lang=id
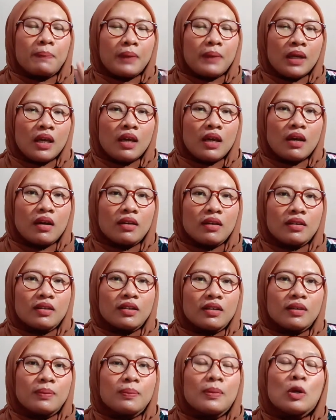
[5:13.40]

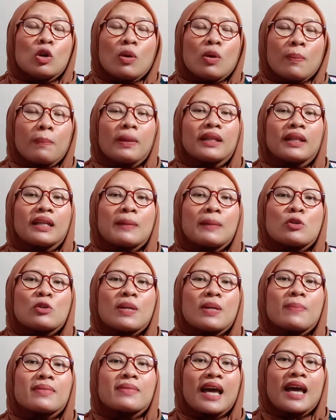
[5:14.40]
tetapi eh, belum
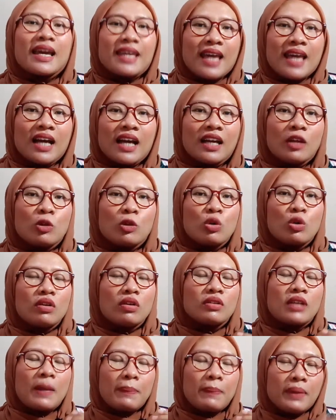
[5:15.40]
4000 jam
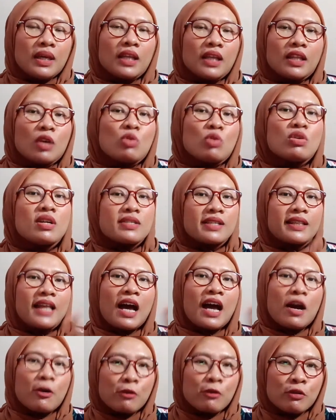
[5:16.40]
tayang gitu tapi kita
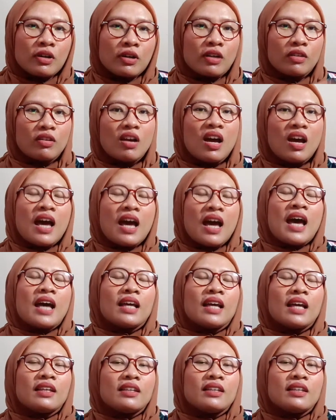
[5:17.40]
udah setahun gitu.